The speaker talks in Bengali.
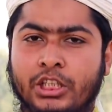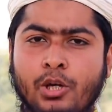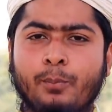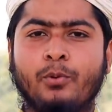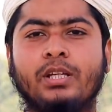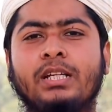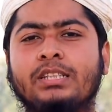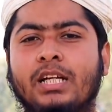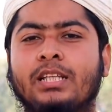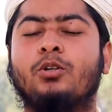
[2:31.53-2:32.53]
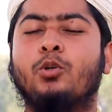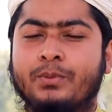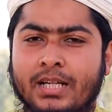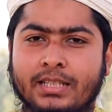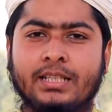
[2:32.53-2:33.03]
সে সম্পর্কে ইনশাআল্লাহ
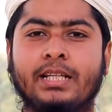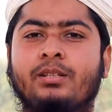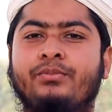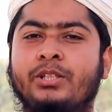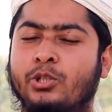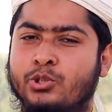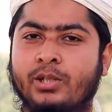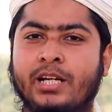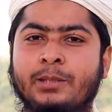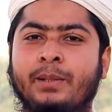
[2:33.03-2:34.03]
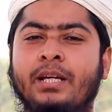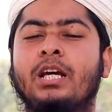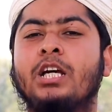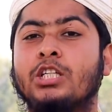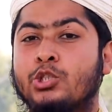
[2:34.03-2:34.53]
খুব তাড়াতাড়ি একটি ভিডিও চলে আসবে
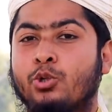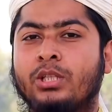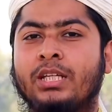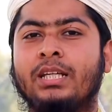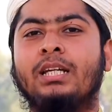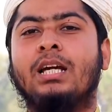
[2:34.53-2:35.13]
যদি